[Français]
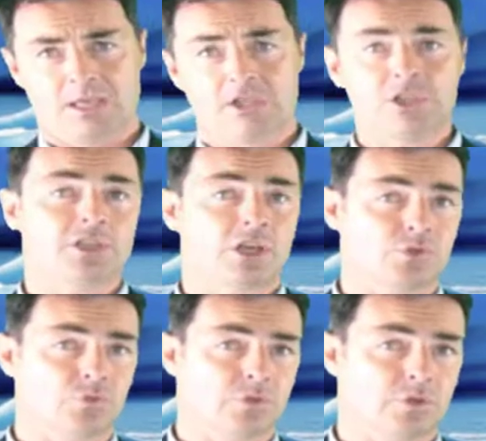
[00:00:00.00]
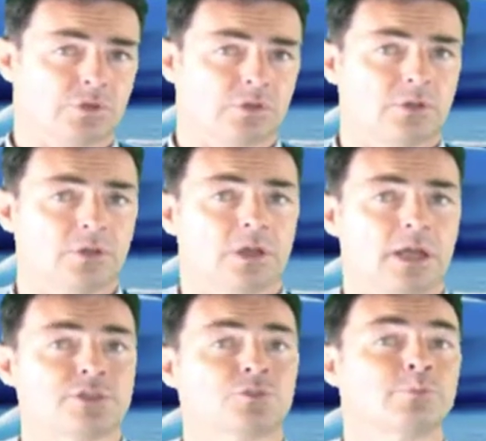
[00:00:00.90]
qui s'ajoute
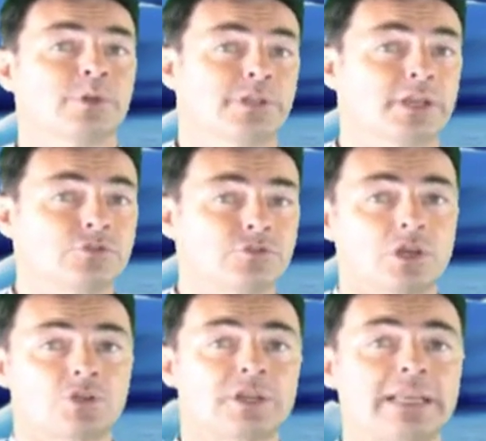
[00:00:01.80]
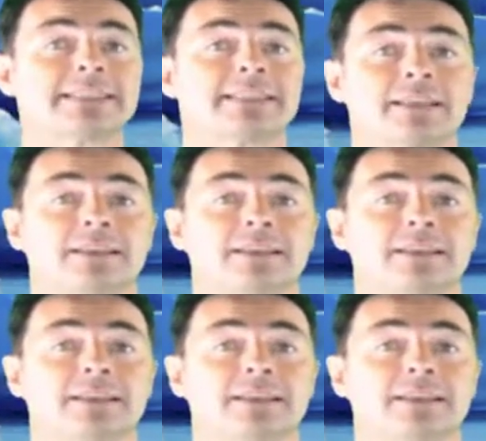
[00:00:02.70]
à son BTS de sa jeunesse.